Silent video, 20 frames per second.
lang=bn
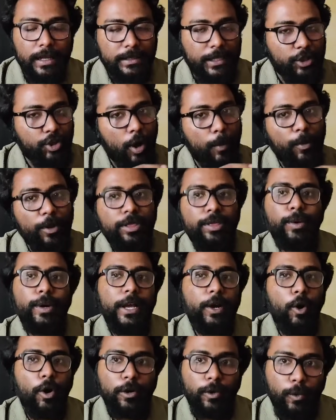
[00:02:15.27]
যে সমস্ত
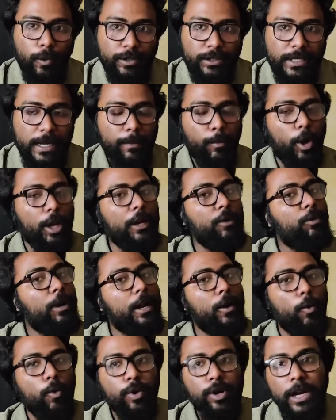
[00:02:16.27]
রেকর্ড করছে
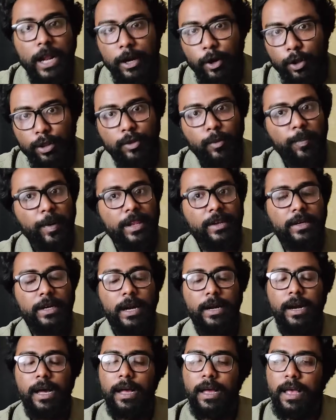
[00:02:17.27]
বলিউডের অন্যান্য
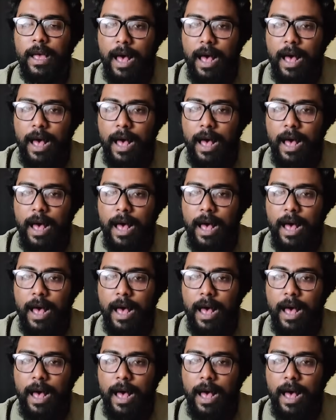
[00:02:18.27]
সুপারস্টাররা